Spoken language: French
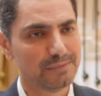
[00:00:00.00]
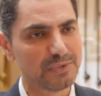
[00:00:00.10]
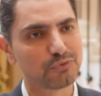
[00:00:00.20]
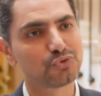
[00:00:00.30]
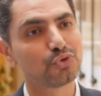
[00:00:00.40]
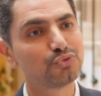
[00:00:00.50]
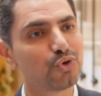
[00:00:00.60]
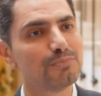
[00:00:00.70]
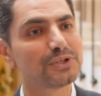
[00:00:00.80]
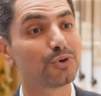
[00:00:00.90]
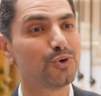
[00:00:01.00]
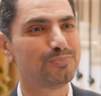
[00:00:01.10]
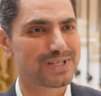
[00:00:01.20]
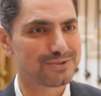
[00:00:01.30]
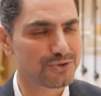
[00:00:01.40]
mais il faut surtout remettre le
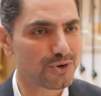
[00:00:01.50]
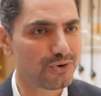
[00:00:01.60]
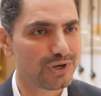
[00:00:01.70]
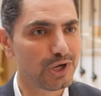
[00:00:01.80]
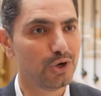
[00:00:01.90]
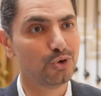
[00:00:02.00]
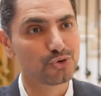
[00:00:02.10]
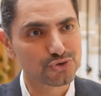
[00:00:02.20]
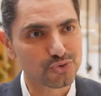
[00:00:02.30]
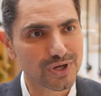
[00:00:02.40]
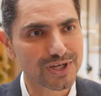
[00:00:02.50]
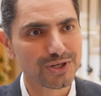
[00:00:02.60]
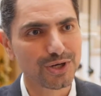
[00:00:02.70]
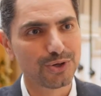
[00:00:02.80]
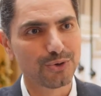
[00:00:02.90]
patient, le soin
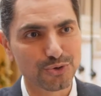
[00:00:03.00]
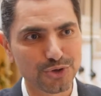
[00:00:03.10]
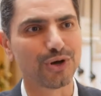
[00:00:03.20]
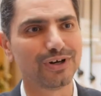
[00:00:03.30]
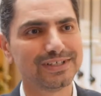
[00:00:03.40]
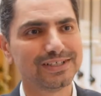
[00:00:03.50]
au cœur.